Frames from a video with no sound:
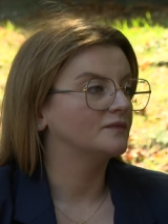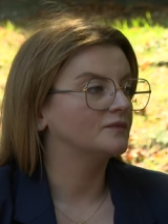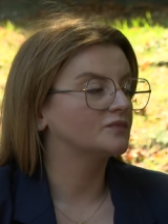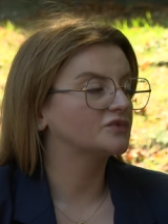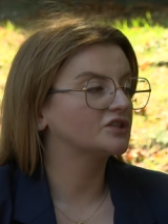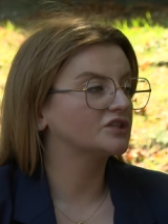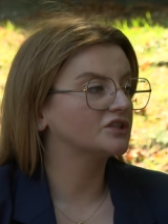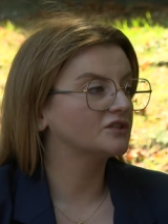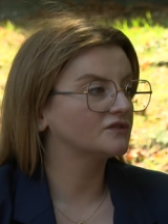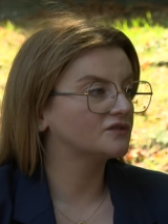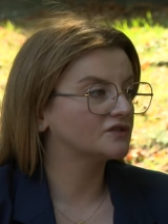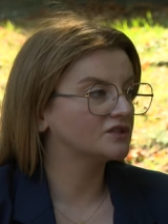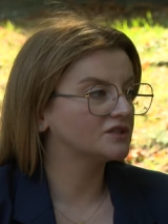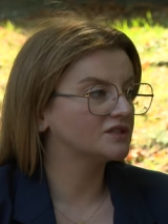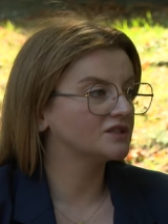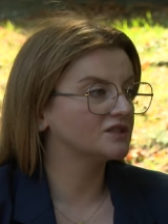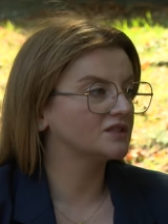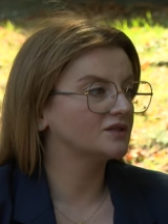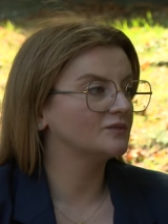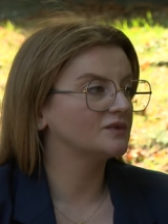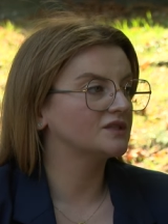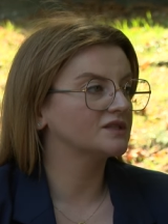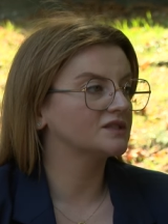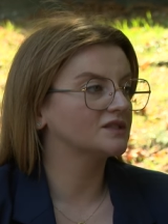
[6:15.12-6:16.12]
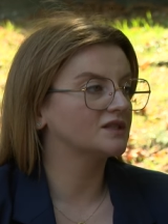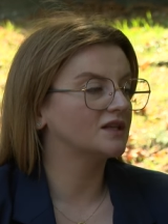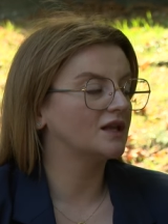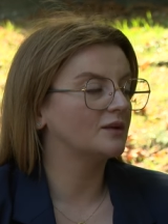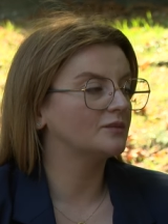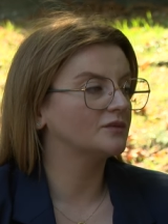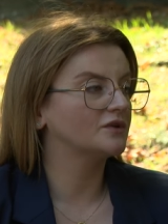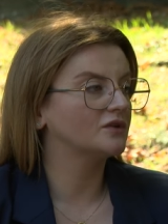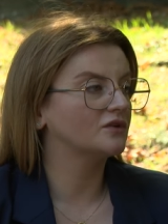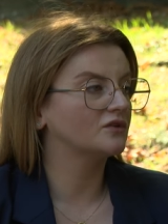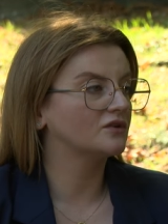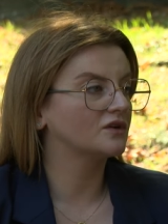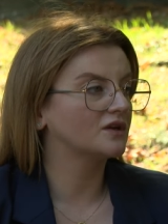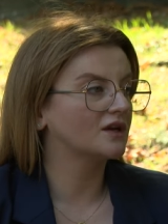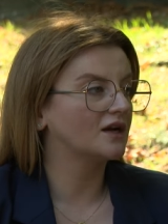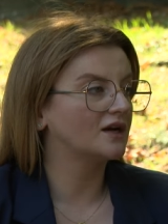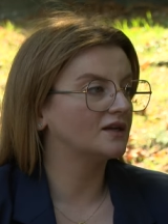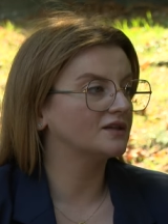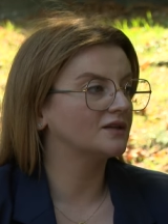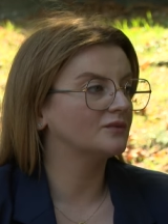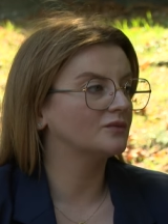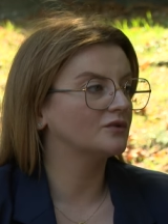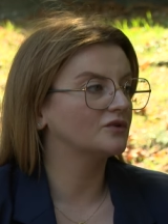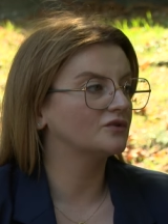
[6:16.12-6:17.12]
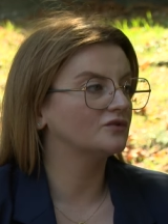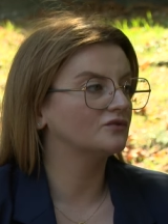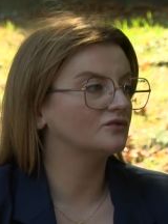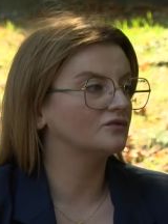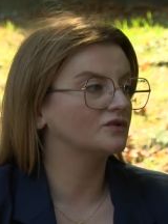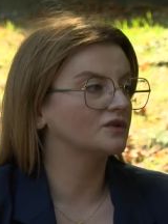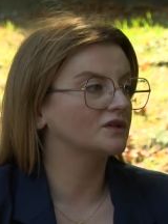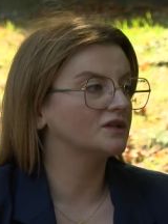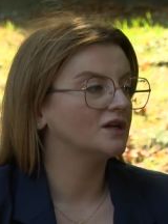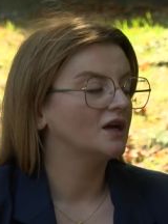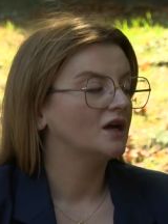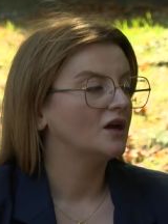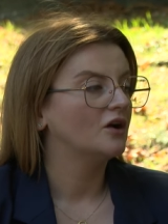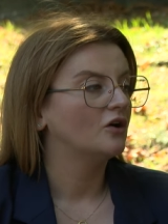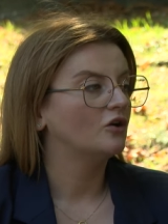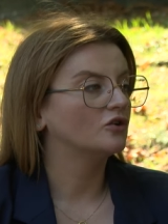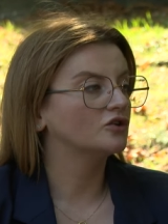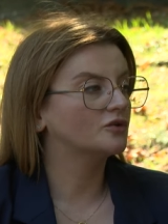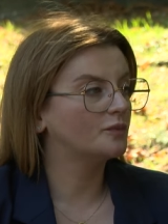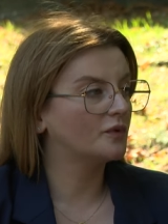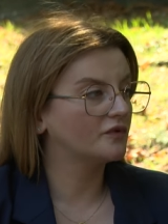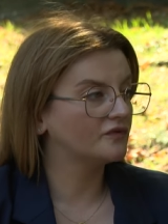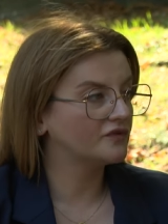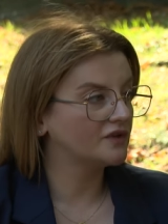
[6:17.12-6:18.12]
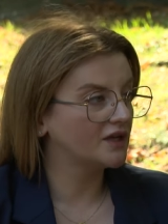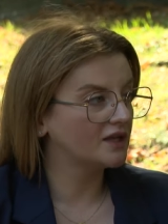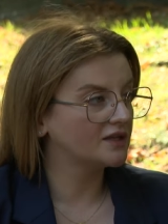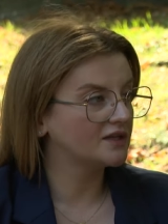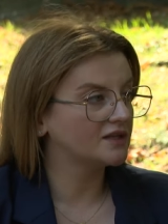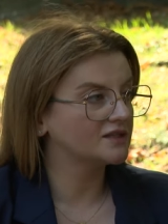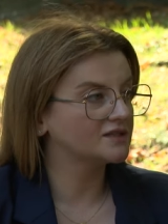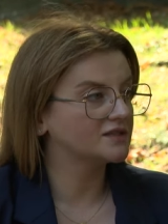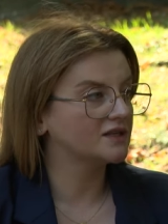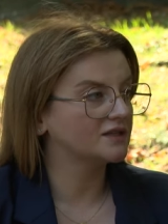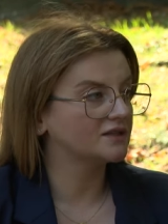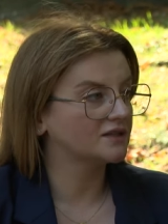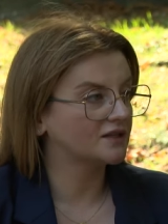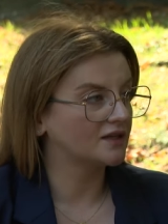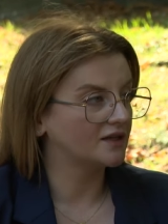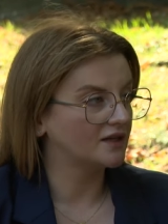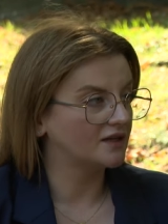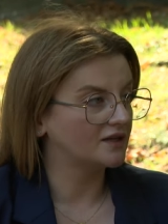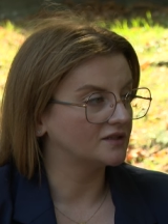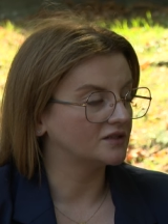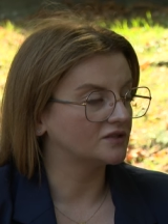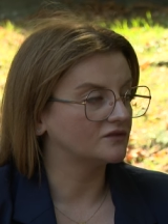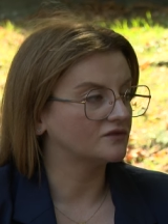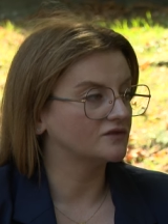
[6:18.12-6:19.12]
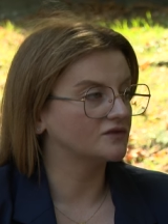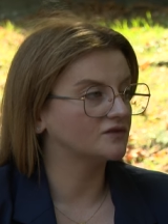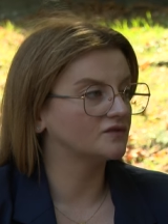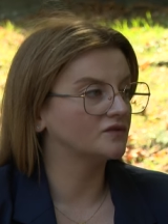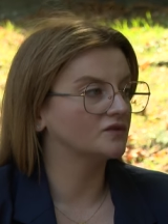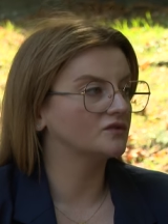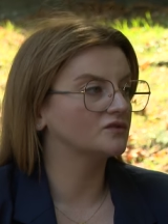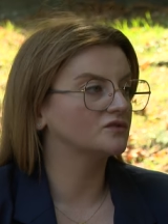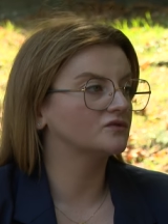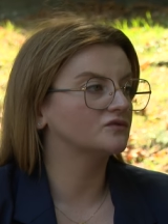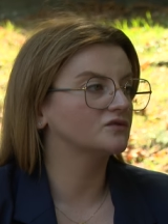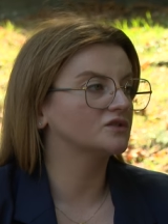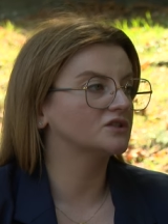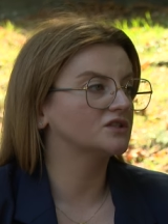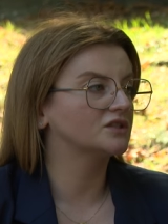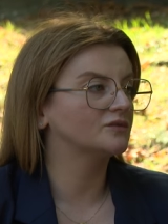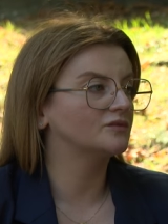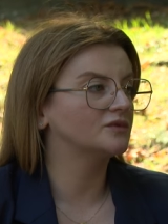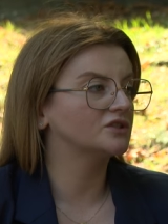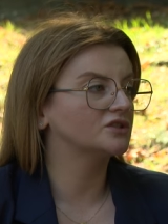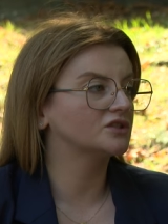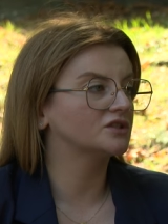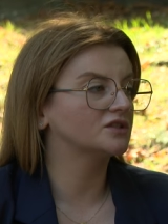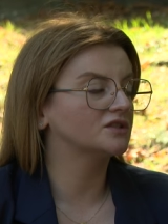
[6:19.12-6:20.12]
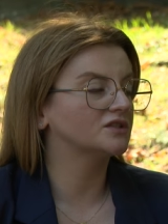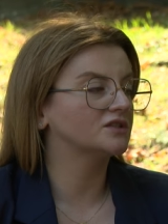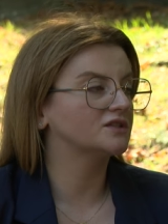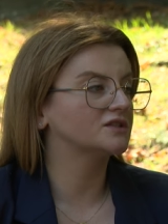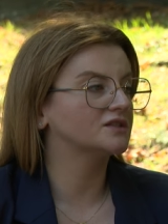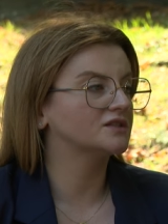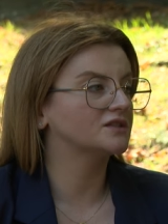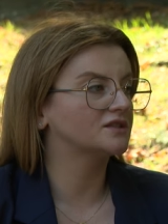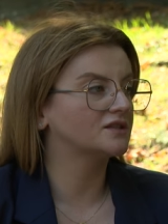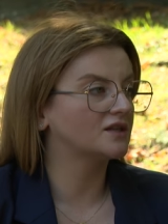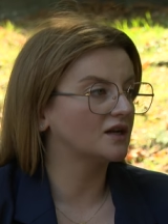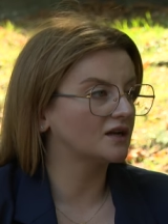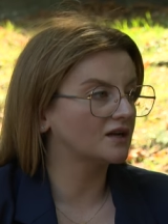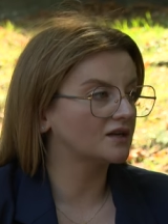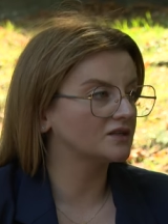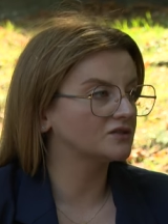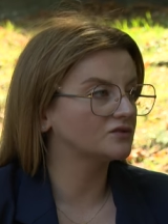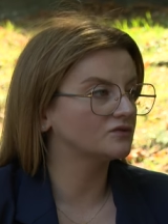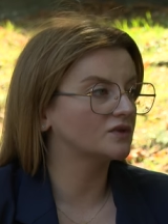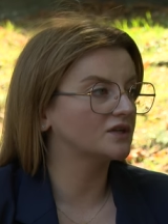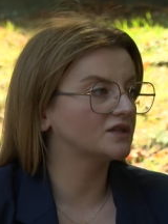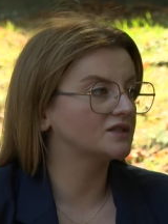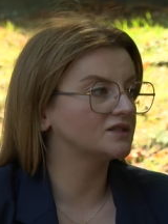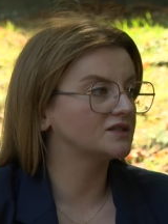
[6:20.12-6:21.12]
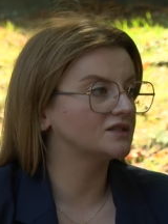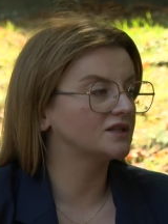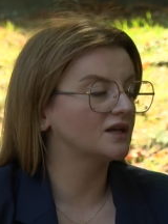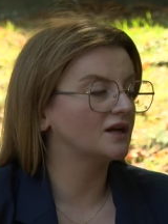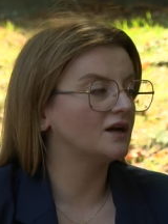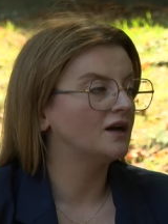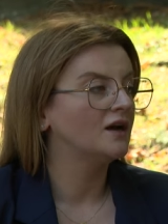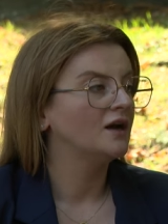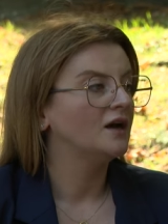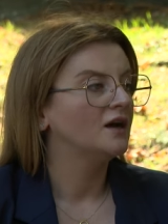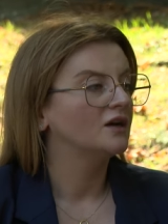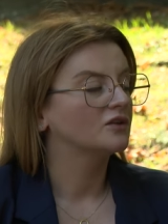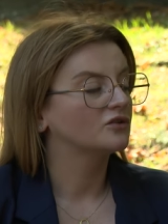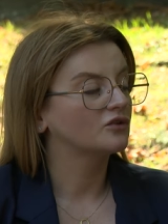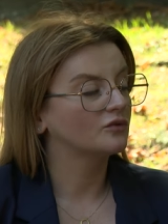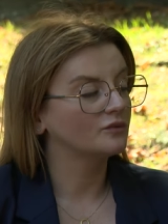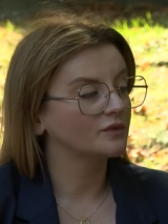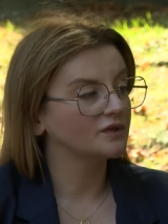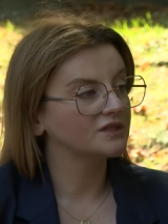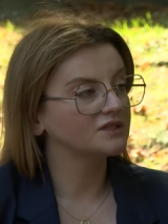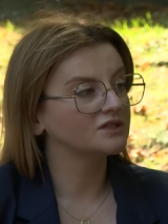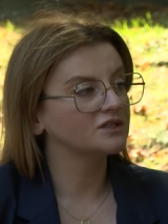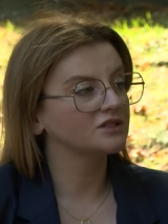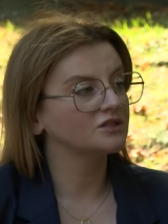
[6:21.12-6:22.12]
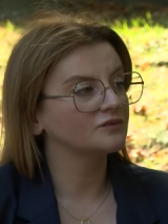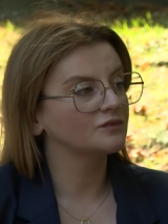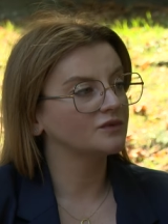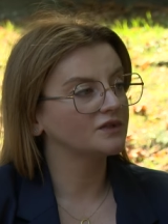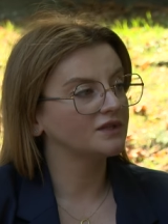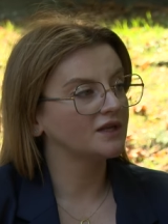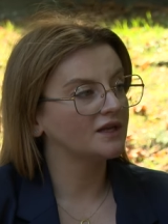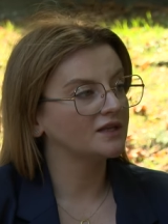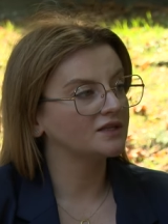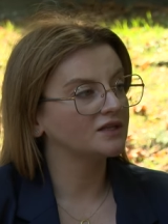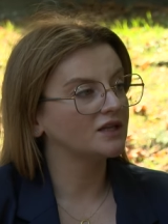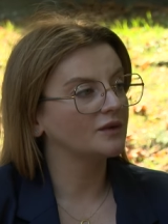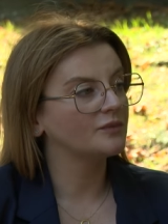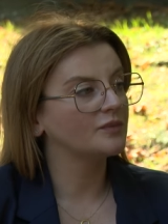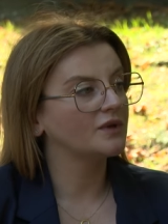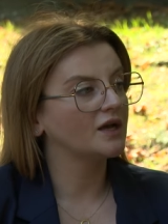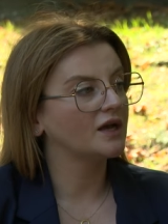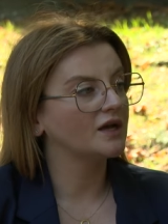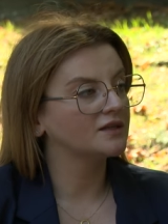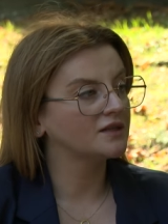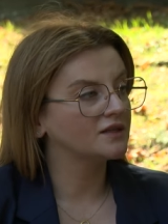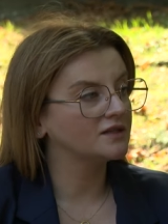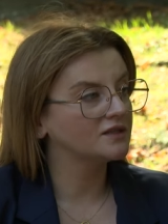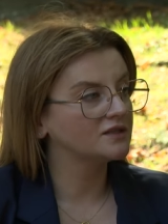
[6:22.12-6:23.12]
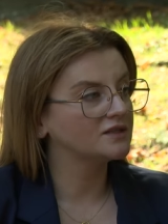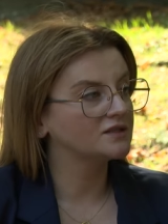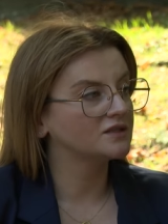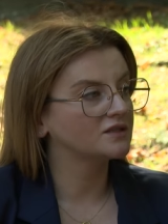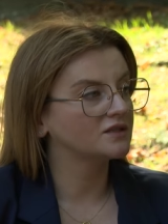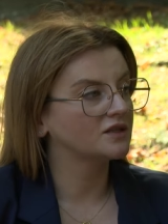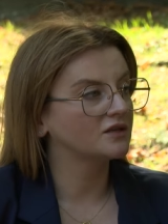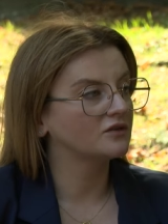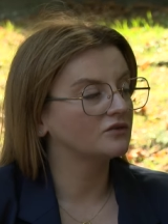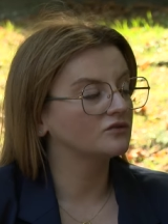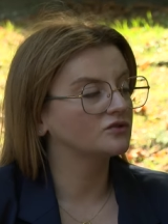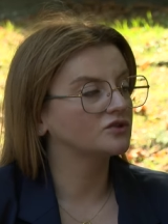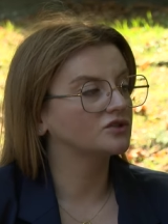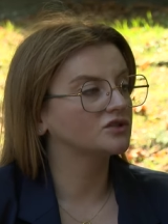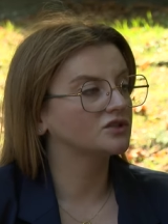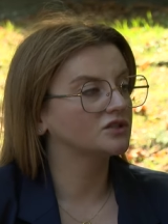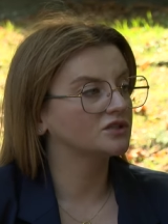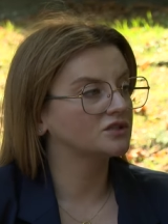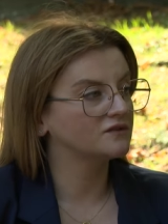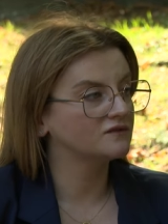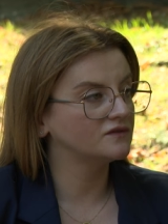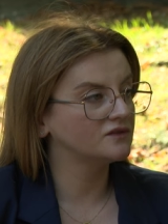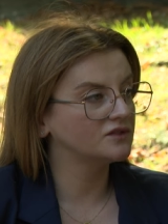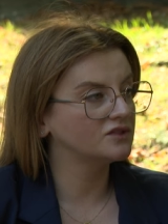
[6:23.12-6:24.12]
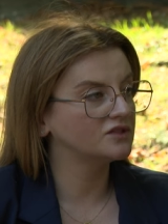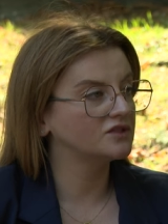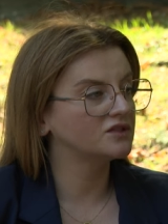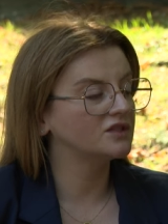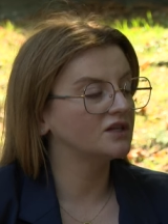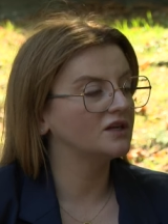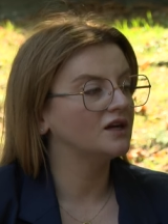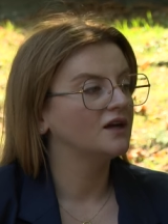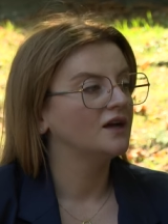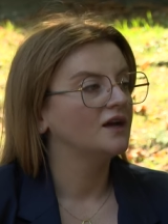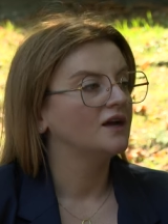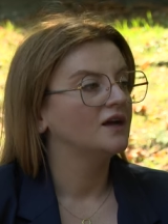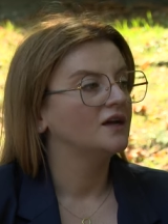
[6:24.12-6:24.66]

przede wszystkim jest dla mnie organem, który odpowiada za teatr. W związku z tym, jeżeli jest taka sugestia, to my jesteśmy na etapie analizy tego, czy rzeczywiście